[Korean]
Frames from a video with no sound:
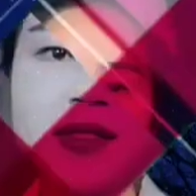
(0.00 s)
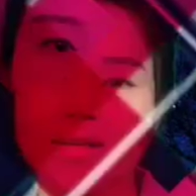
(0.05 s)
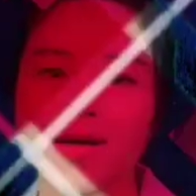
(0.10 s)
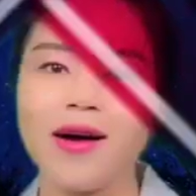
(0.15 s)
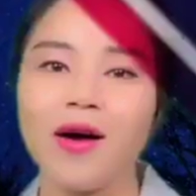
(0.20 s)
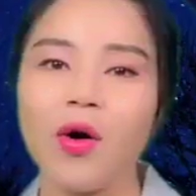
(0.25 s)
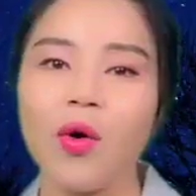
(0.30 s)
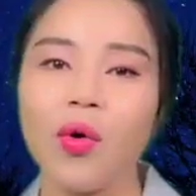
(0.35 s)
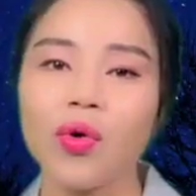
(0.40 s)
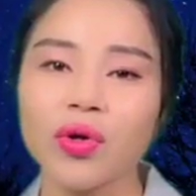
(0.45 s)

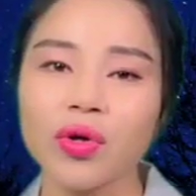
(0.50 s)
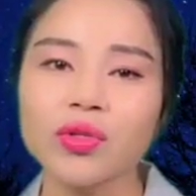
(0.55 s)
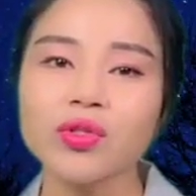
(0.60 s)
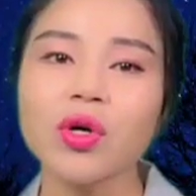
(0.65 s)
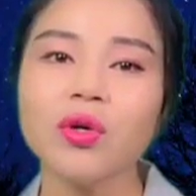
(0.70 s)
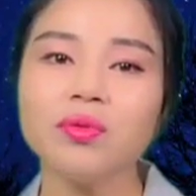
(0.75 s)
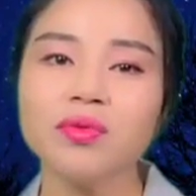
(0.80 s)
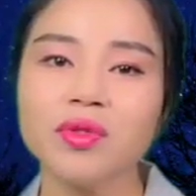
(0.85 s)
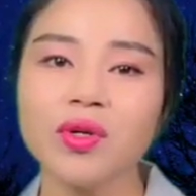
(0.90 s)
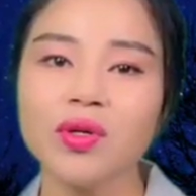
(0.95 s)
자
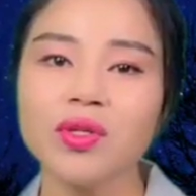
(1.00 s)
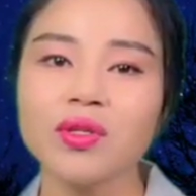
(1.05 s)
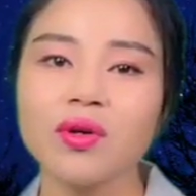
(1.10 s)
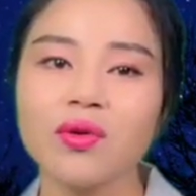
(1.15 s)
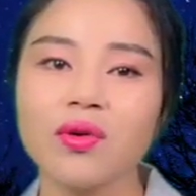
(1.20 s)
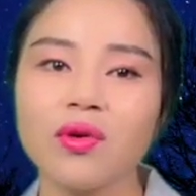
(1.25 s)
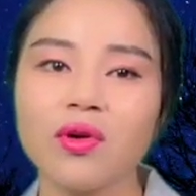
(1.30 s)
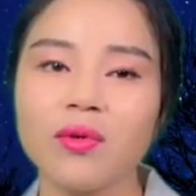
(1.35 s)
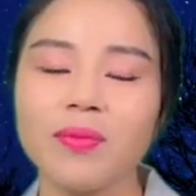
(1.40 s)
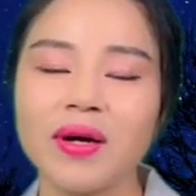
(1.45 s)
어려서부터
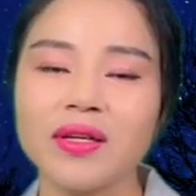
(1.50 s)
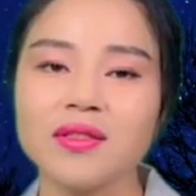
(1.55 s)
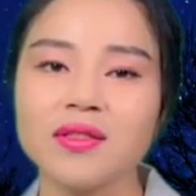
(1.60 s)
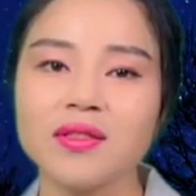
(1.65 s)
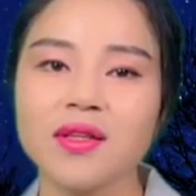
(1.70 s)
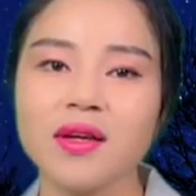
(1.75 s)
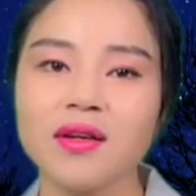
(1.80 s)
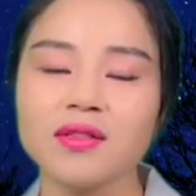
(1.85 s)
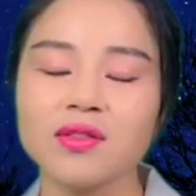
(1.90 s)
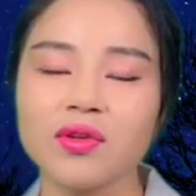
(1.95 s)
이런 걸
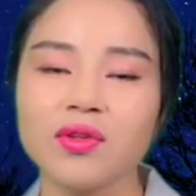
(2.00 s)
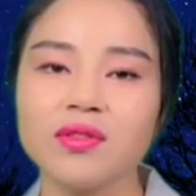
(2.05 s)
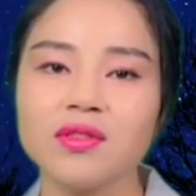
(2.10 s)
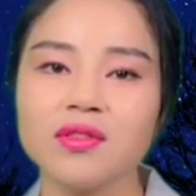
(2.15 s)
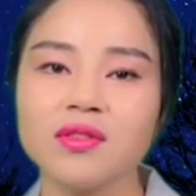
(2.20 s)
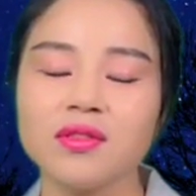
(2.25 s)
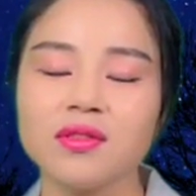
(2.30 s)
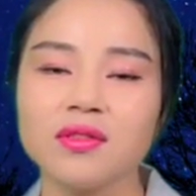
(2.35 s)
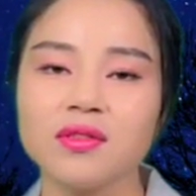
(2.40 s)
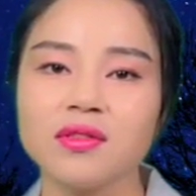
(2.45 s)
봤는데
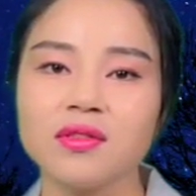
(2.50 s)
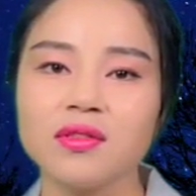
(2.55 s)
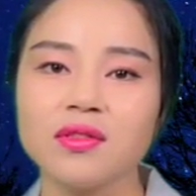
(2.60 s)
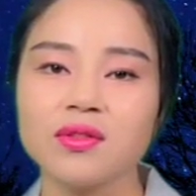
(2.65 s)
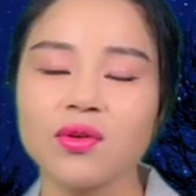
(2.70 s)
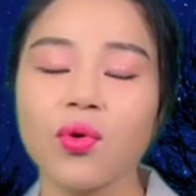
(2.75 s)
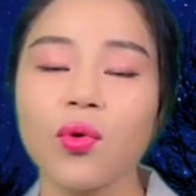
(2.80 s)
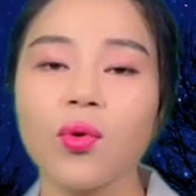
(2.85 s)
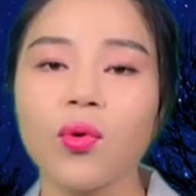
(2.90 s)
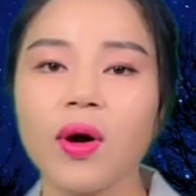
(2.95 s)
저희는
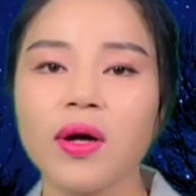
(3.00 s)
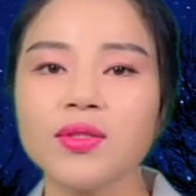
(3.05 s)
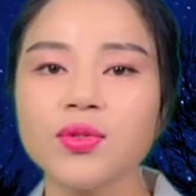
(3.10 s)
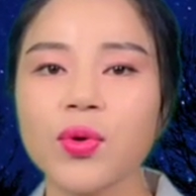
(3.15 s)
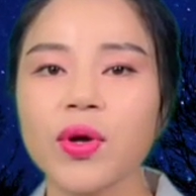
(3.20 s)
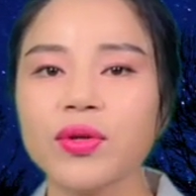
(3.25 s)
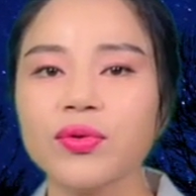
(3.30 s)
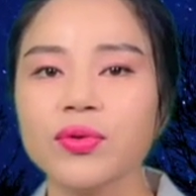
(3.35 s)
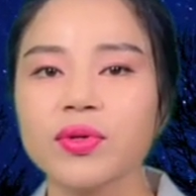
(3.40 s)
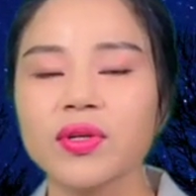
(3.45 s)

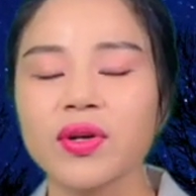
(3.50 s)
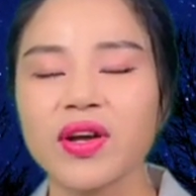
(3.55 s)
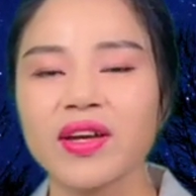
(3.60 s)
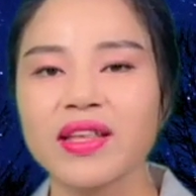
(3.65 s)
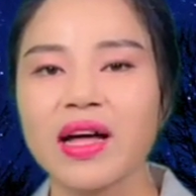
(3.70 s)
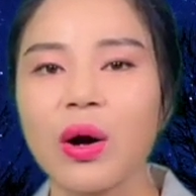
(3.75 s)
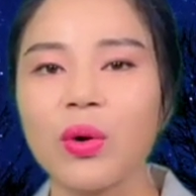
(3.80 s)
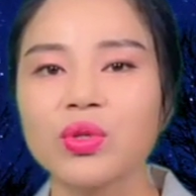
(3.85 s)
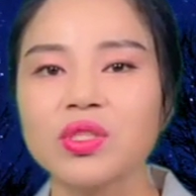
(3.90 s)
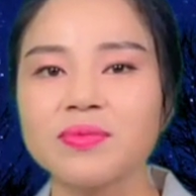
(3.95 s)
교과서에도 그렇게
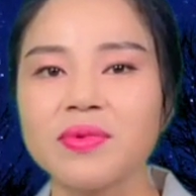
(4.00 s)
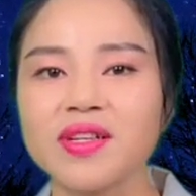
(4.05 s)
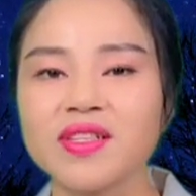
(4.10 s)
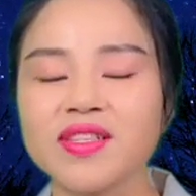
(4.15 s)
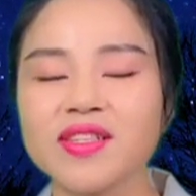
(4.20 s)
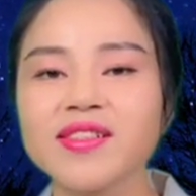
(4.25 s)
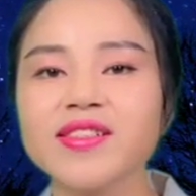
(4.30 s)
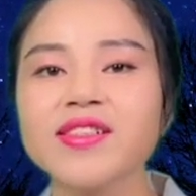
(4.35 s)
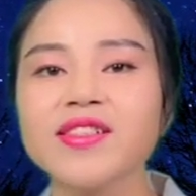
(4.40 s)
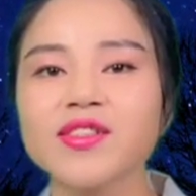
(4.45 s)
나오지만
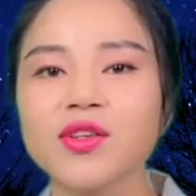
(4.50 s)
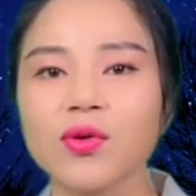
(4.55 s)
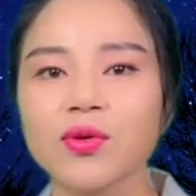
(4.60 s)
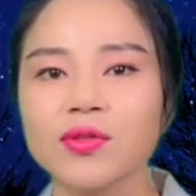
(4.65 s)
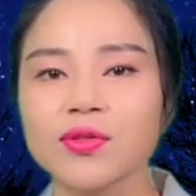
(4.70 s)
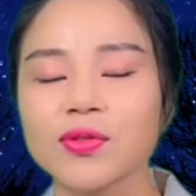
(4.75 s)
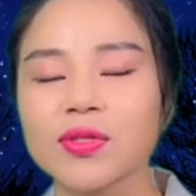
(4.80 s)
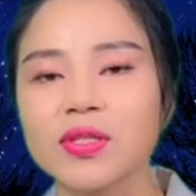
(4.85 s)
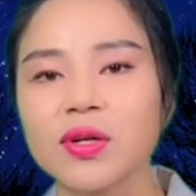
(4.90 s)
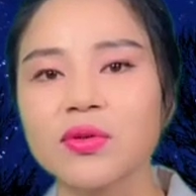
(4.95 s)

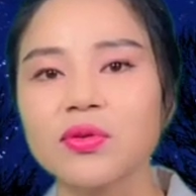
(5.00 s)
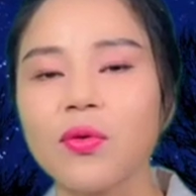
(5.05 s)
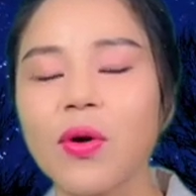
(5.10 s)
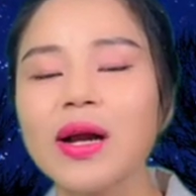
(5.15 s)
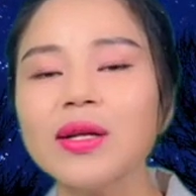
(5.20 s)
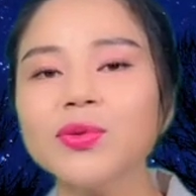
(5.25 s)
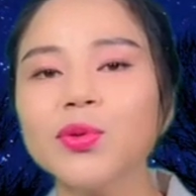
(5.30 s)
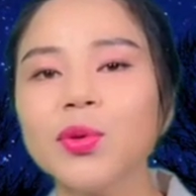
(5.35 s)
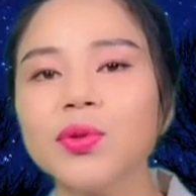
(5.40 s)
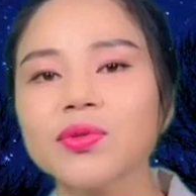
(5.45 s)
실질적으로도 이런
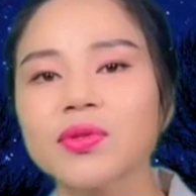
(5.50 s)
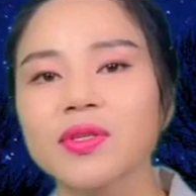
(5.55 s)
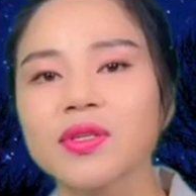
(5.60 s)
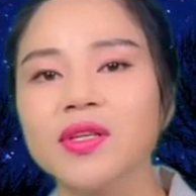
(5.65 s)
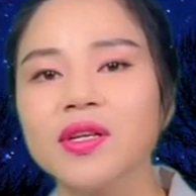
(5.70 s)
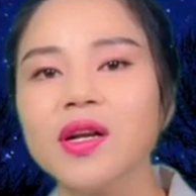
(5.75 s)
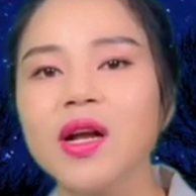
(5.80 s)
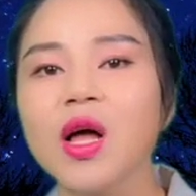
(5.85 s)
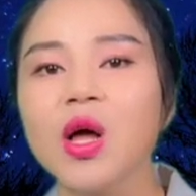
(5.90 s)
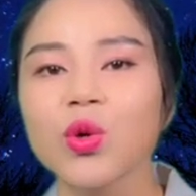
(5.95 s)

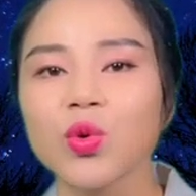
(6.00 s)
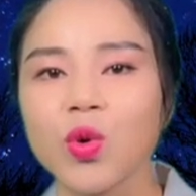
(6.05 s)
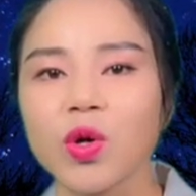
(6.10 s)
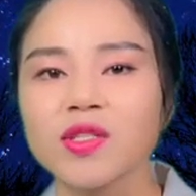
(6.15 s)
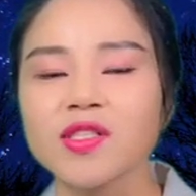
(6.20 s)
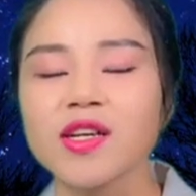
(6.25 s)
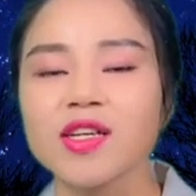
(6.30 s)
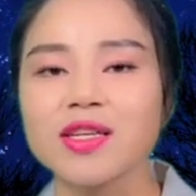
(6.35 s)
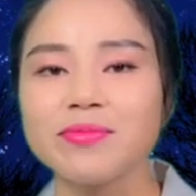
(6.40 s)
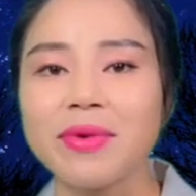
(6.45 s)
활동들을
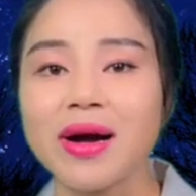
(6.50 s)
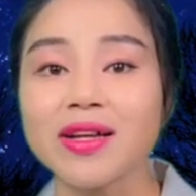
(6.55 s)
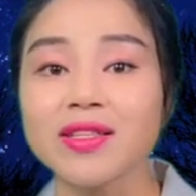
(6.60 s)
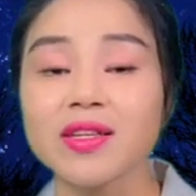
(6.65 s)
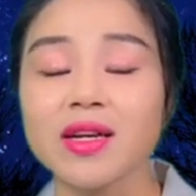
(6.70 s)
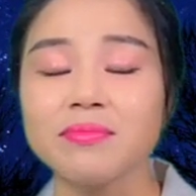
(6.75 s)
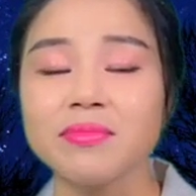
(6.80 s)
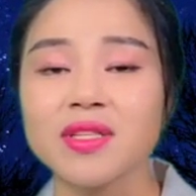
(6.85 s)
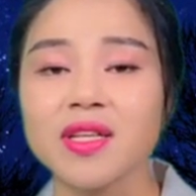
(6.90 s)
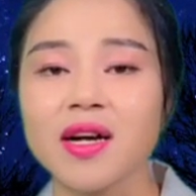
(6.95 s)
굉장히 많이
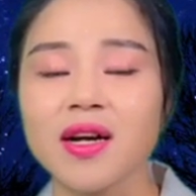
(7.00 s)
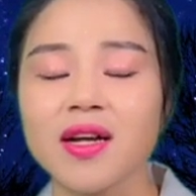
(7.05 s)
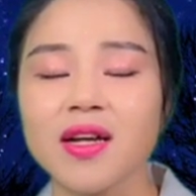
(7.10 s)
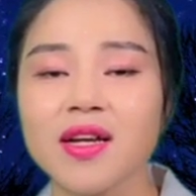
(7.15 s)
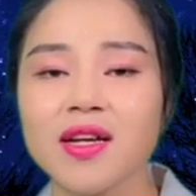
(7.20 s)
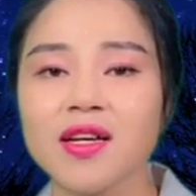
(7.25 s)
합니다.